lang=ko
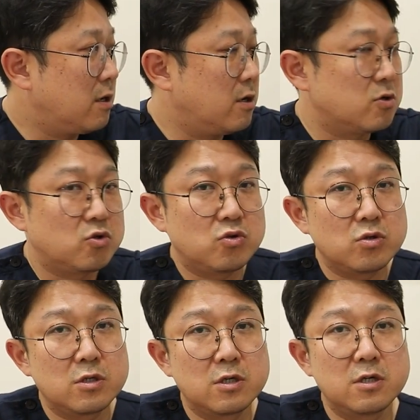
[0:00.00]
어,
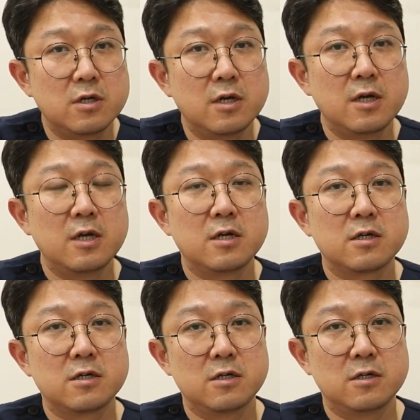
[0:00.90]
수술을
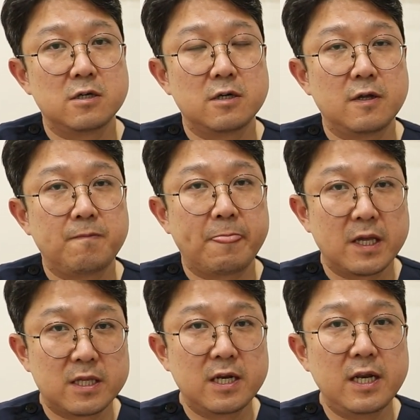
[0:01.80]
그
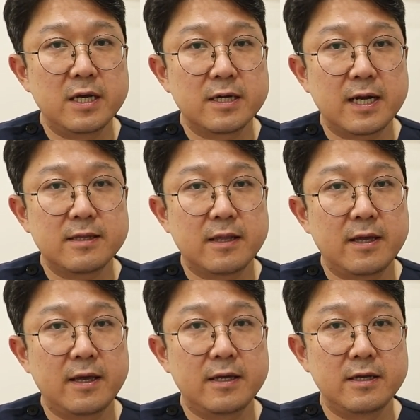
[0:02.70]
드릴링을 할
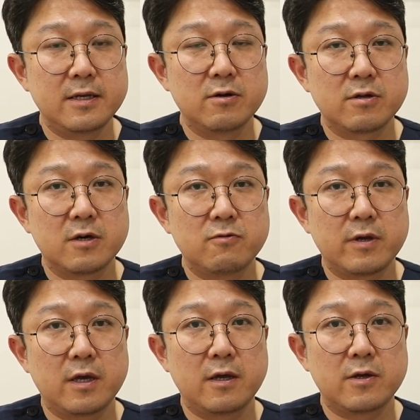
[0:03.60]
때 이런
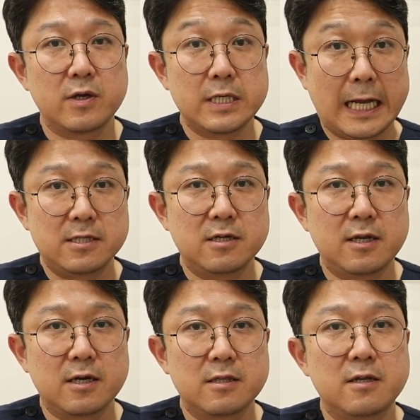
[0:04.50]
경우에
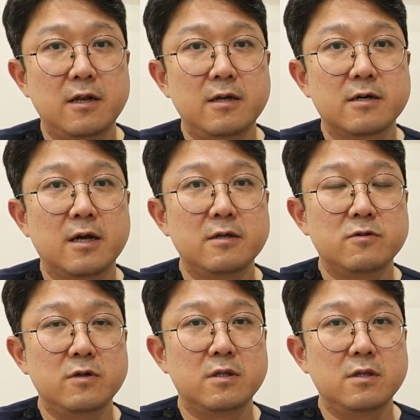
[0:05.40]
안전하게 드릴링을 할
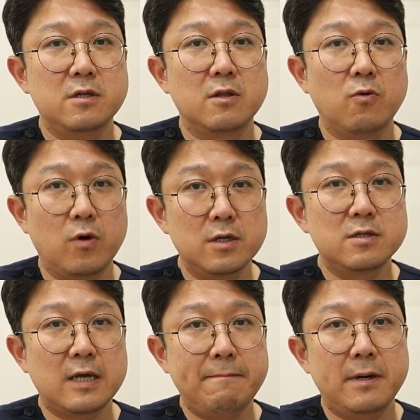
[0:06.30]
수 있는
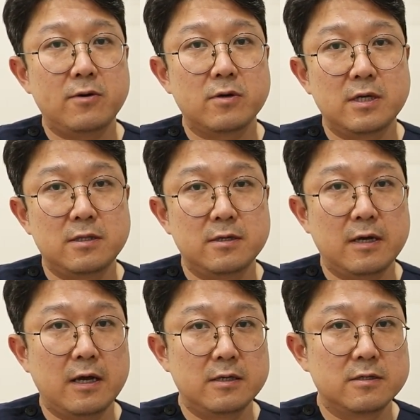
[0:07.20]
원사파로
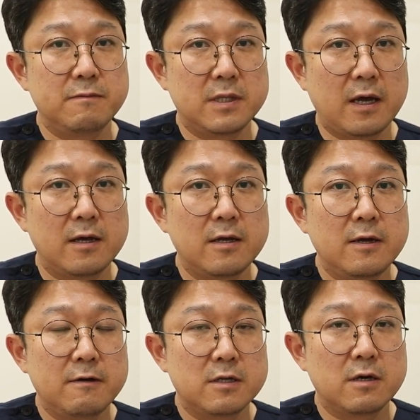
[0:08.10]
키트가 있습니다.
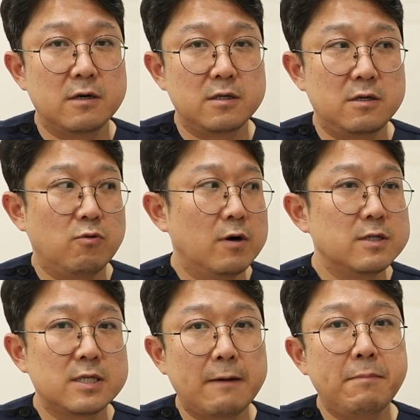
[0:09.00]
그래서 이
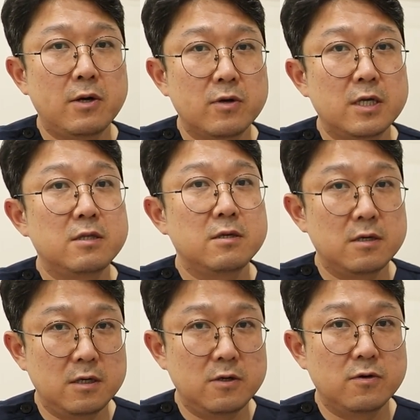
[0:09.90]
원사파로
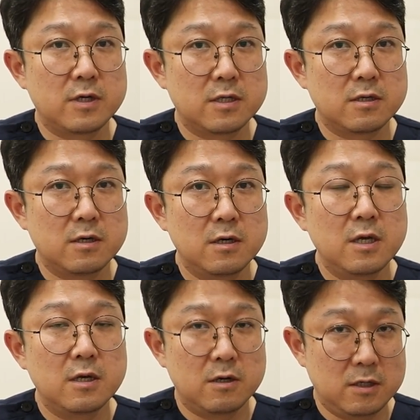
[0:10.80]
키트를 이용해서
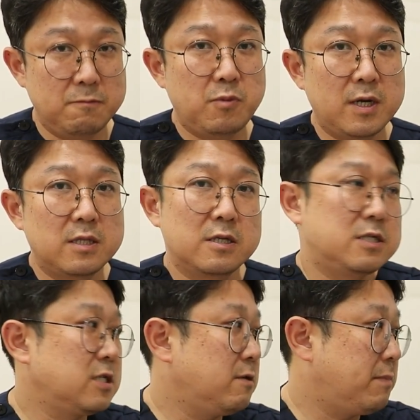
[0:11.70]
어, 임플란트를
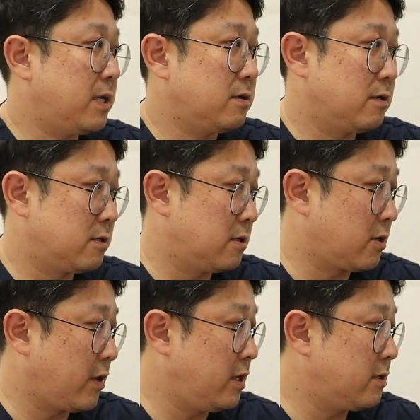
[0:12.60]
식립하는 것을
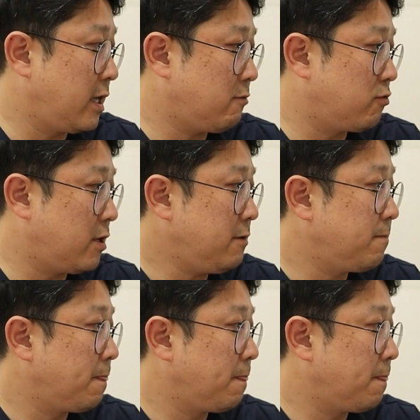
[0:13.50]
계획을 했고요.